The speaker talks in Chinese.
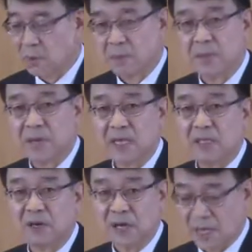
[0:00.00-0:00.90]
哥林多
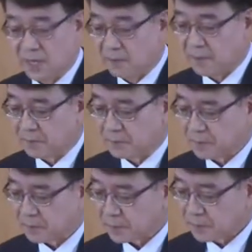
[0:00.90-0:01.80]
前书第十五章
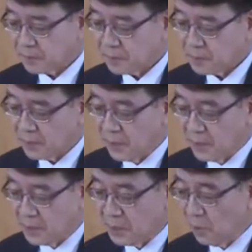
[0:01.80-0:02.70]
第二十二节，
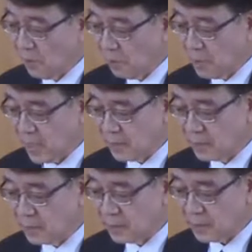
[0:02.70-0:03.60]
在亚当
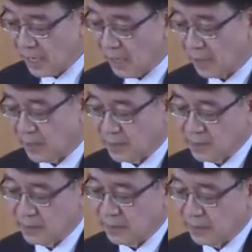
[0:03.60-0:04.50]
里众
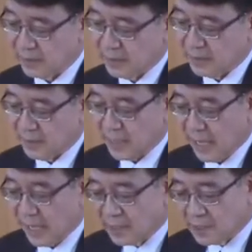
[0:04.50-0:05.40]
人都死了。
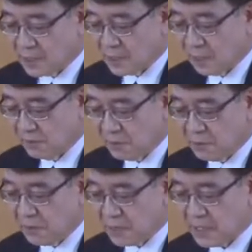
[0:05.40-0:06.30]

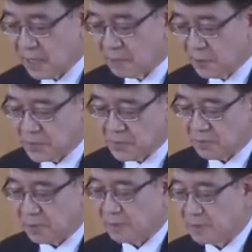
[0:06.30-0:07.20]
照样在
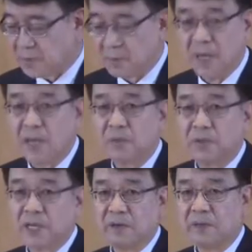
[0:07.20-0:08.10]
基督里，
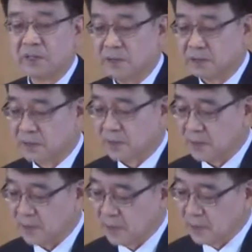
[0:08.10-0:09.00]
众人也
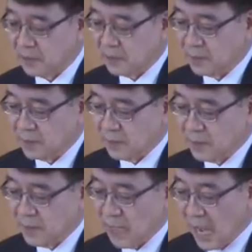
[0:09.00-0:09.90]
都要复
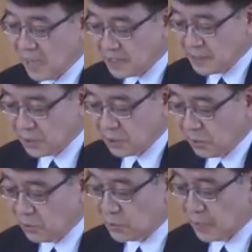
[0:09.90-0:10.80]
活。
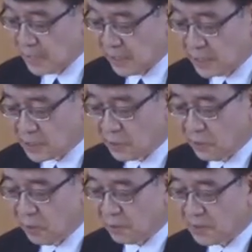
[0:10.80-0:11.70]
人都
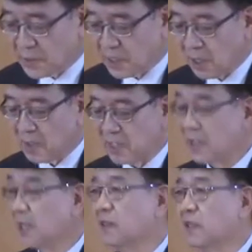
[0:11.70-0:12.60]
是会死的，
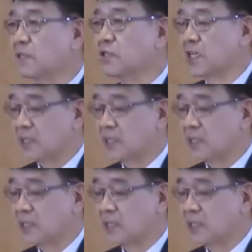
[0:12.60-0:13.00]
看